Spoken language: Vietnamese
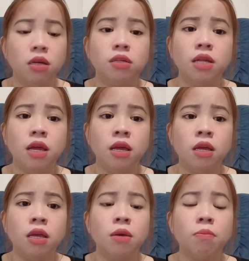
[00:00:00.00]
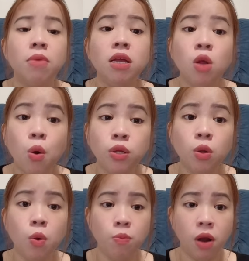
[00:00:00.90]
thì mới thối
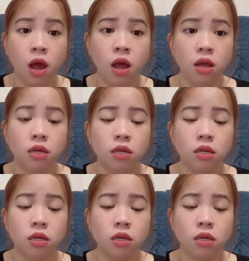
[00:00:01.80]
thúc nó